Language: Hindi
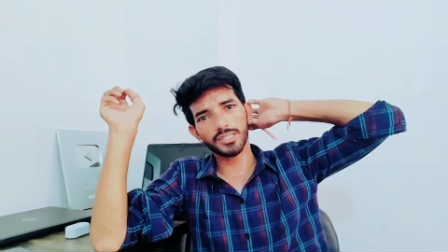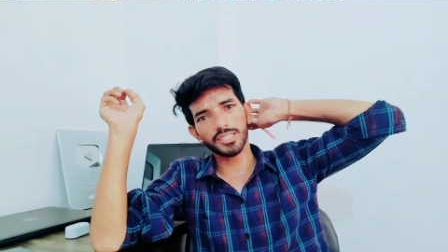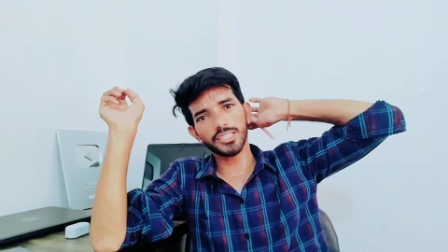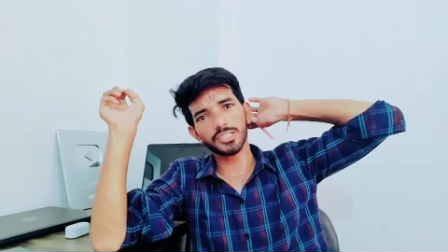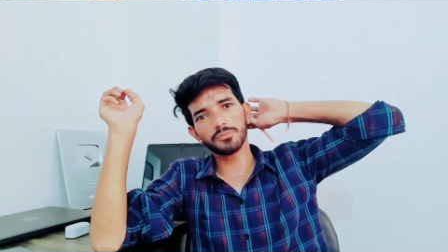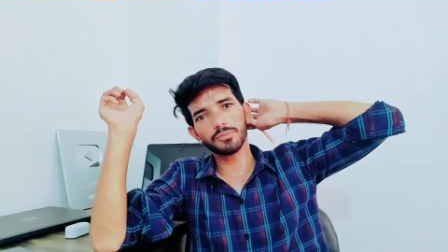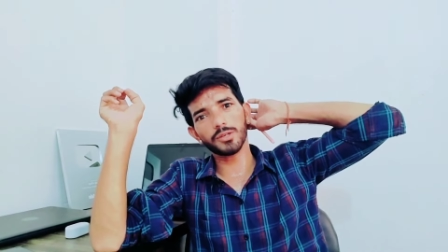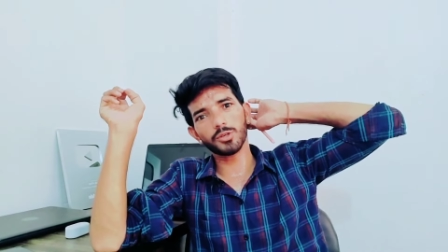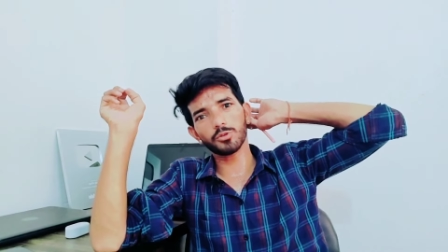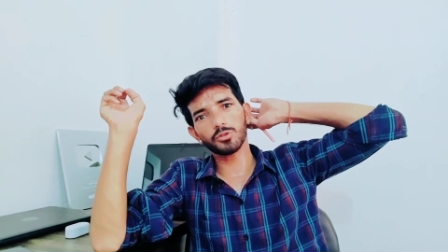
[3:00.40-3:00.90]
भाई
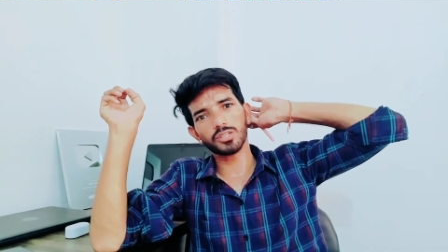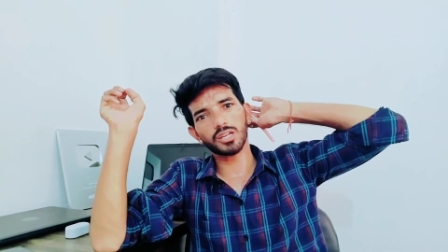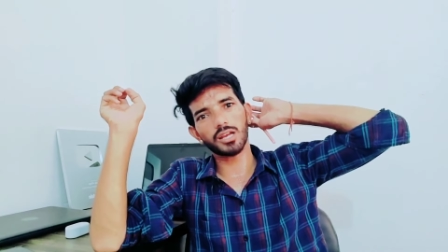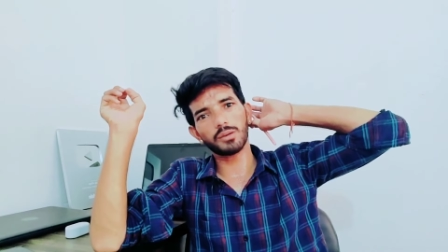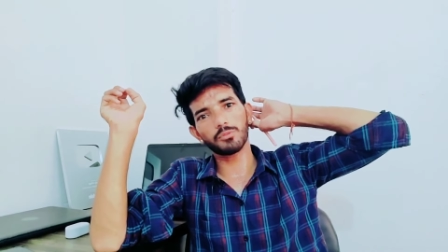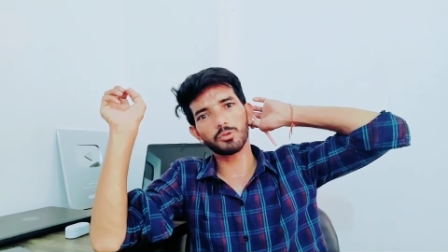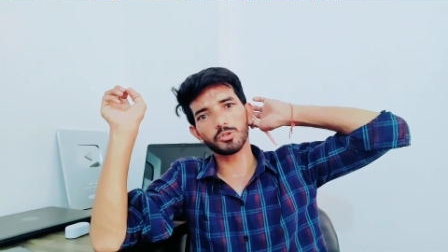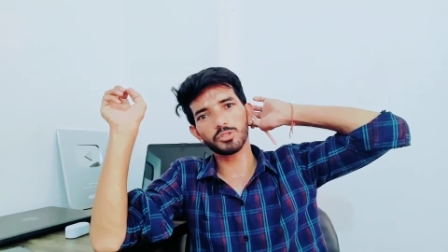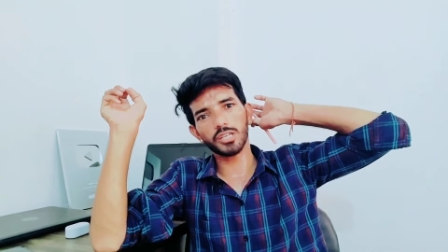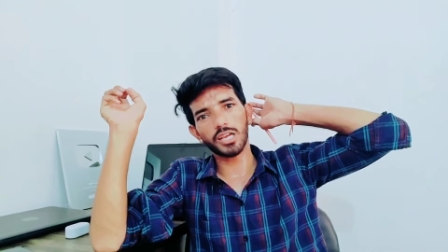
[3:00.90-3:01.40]
तीस मई को
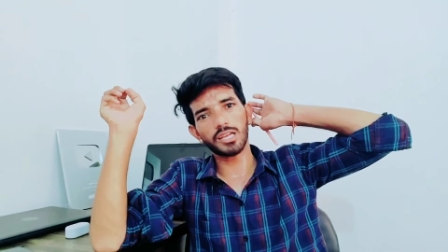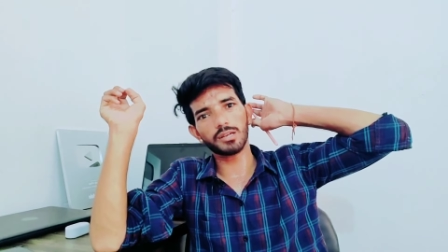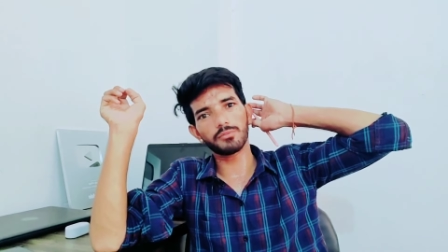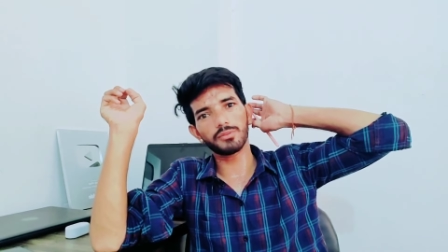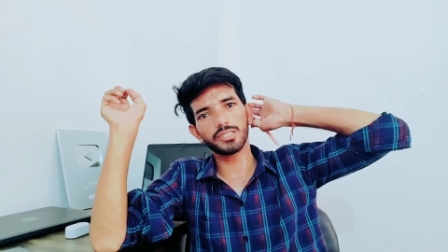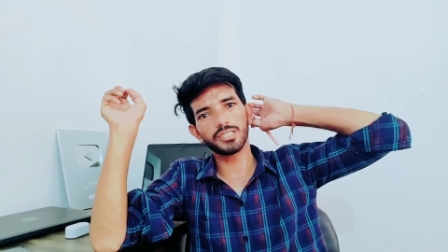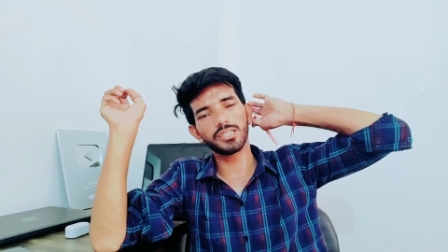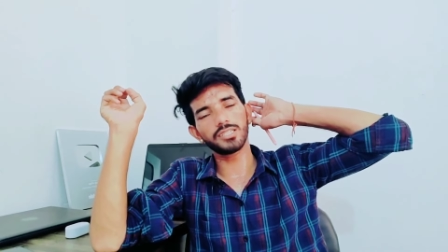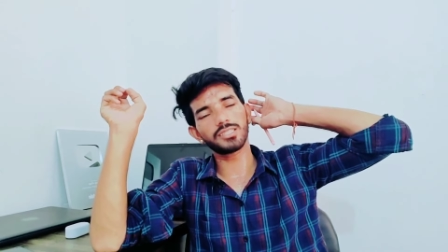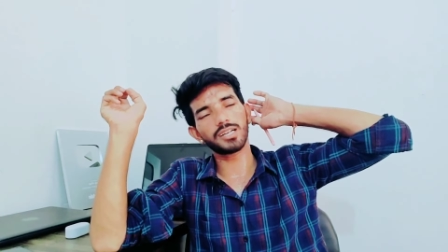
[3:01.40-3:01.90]
शाम को चार
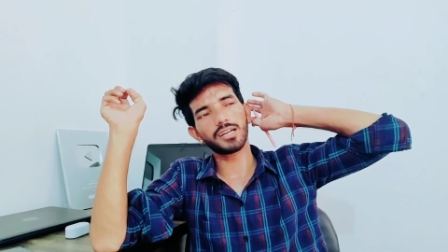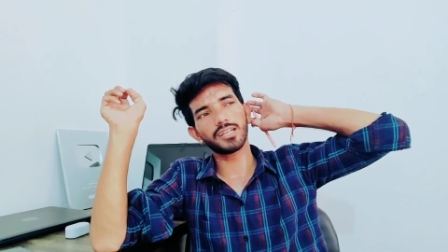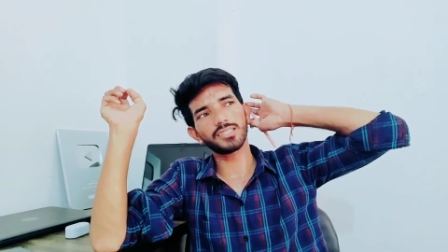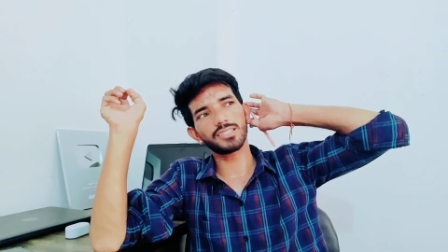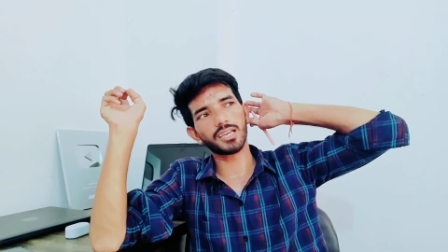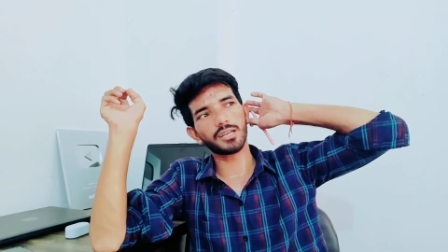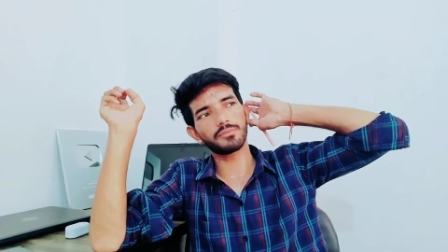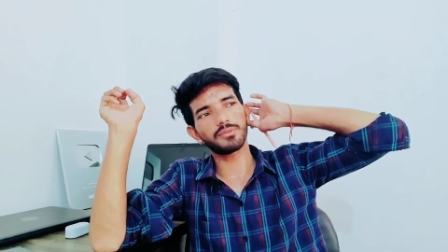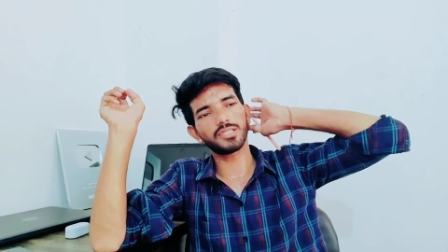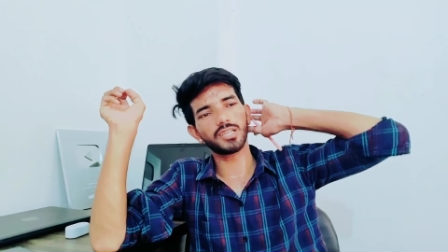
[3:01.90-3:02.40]
बजे साढ़े
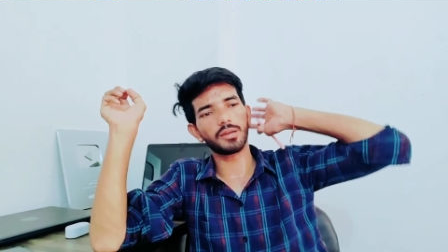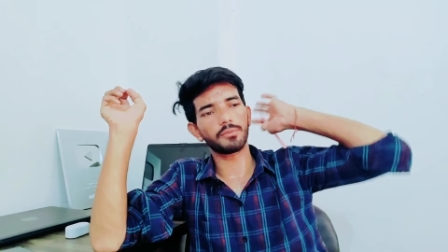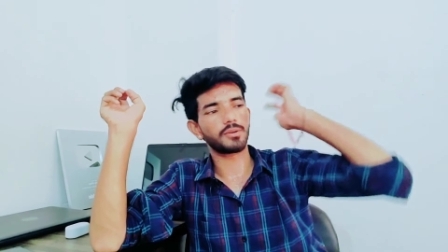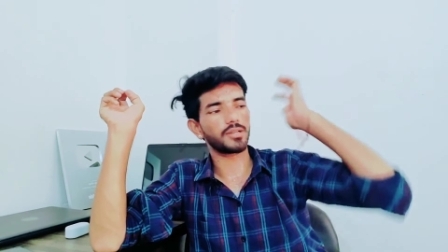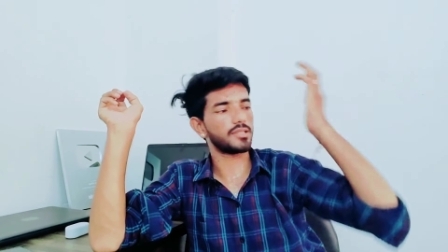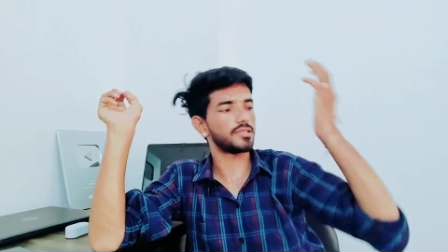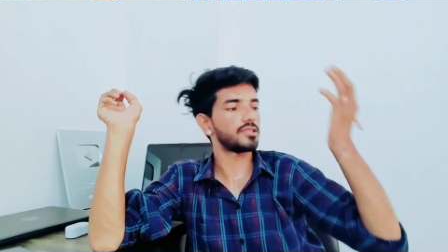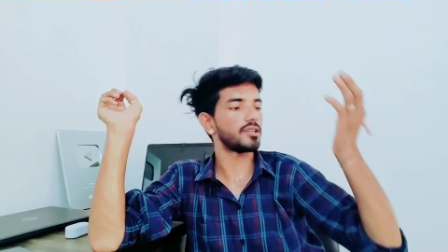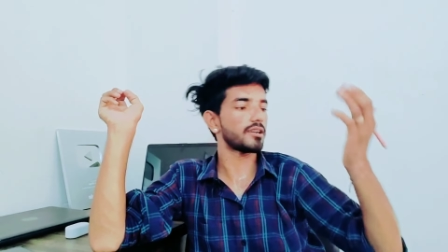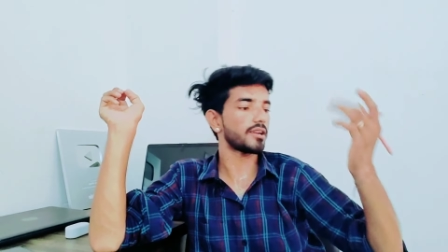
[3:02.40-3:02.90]
चार बजे
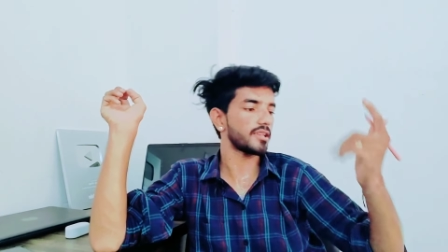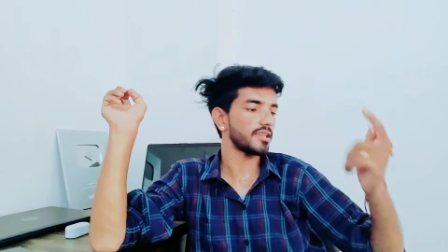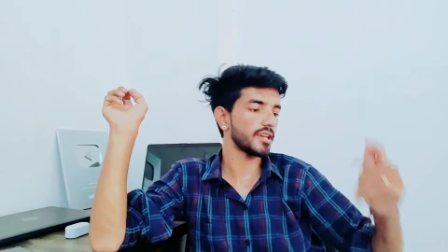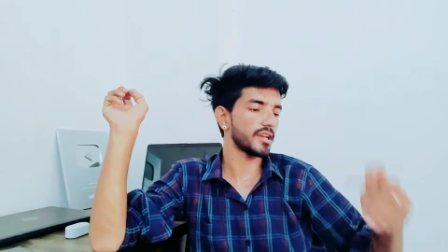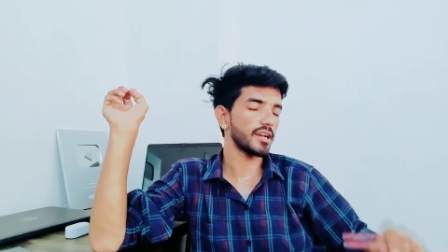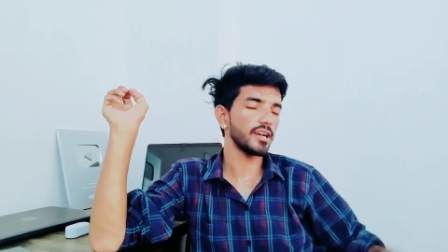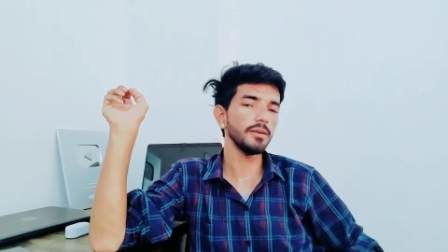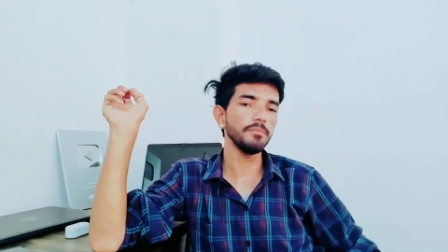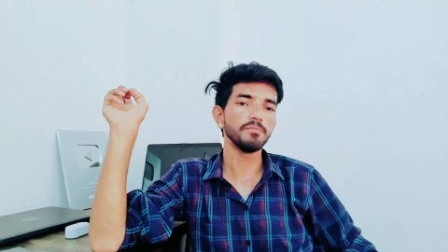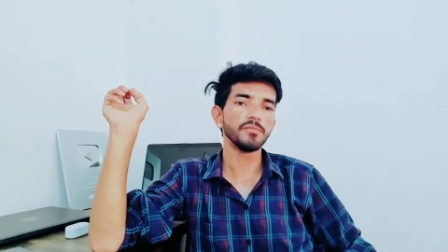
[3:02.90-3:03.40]
आपका रिजल्ट आ
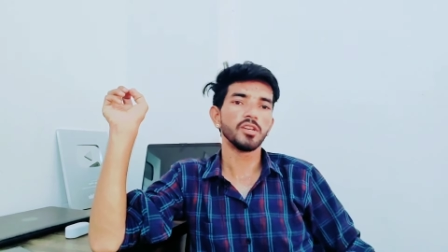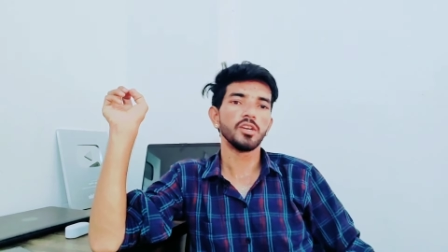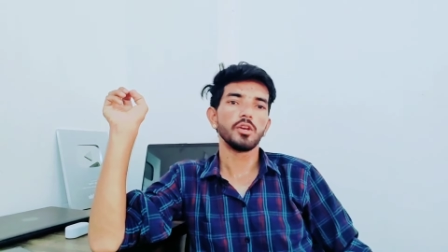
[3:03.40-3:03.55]
जाएगा